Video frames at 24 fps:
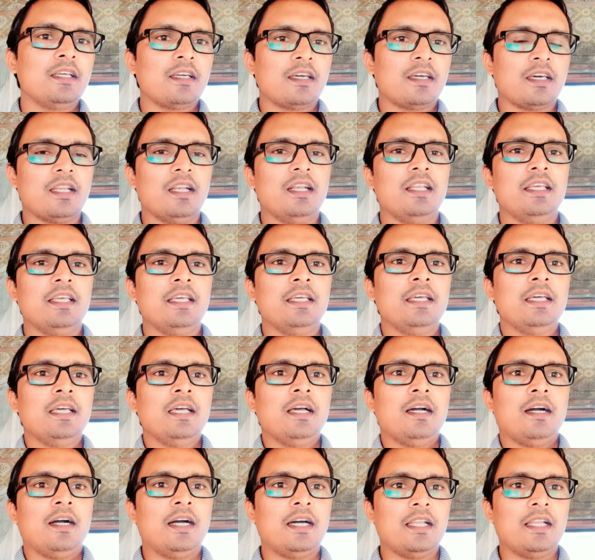कर लें
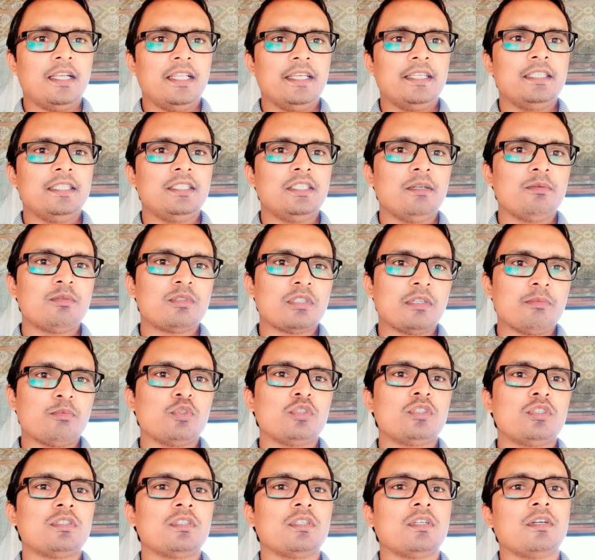हाँ लेकिन जब सब
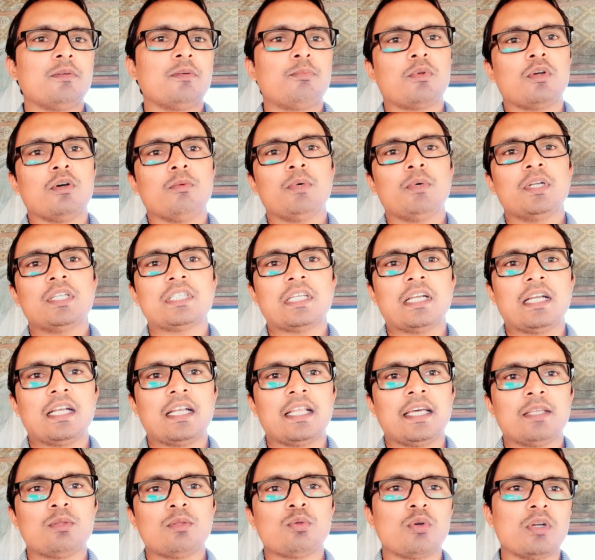कुछ प्रॉपर चल
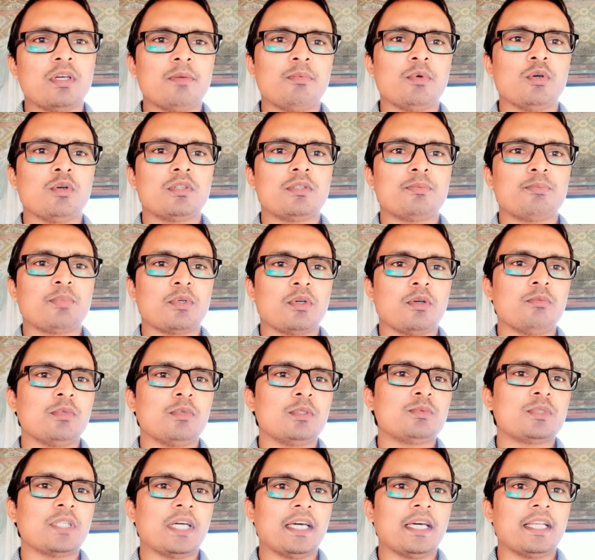रहा है थोड़े बहुत
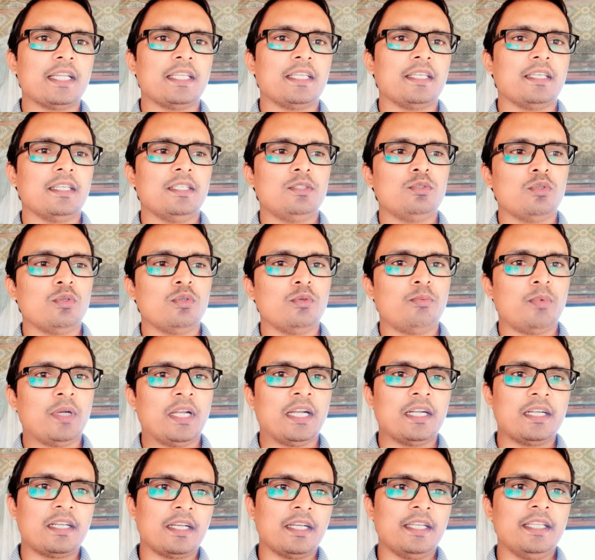प्रॉब्लम्स आ रहे हैं जो
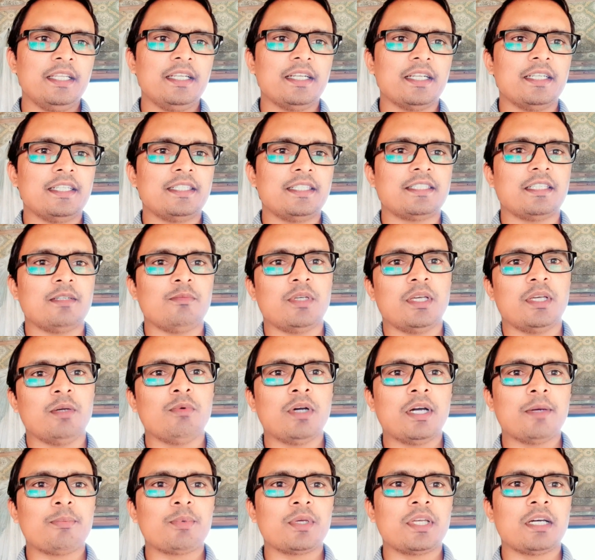प्लान रनिंग कंडीशन में है
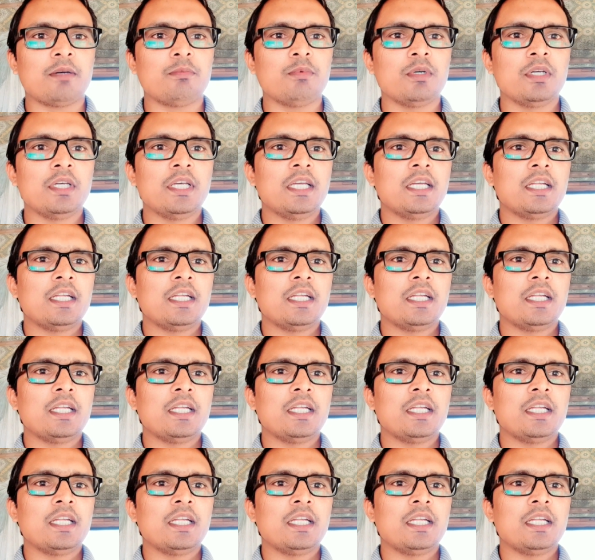वहाँ पे आप